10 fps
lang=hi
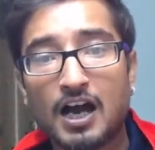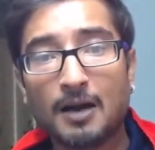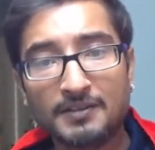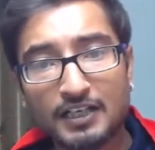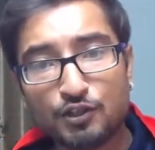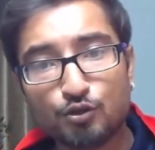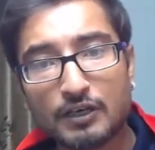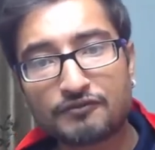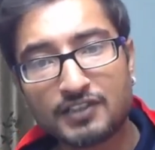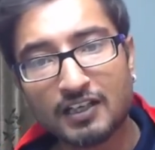अब ये
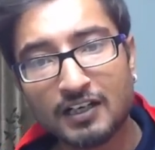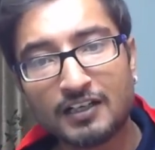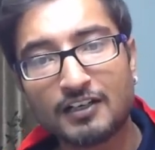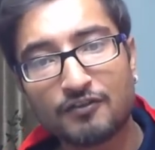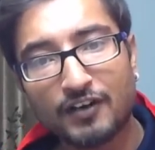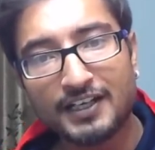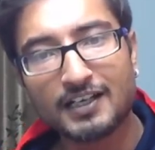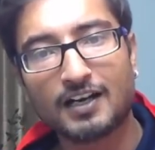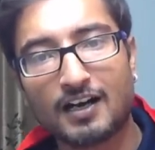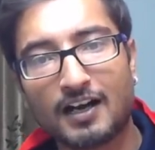यूएफसी लंदन वही
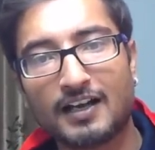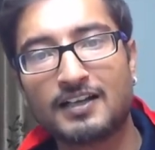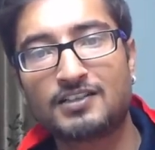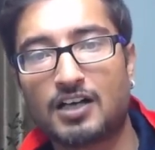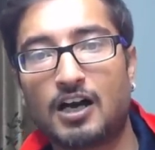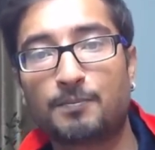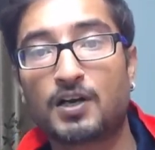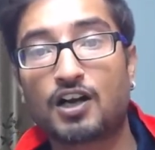कार्ड है जहां पर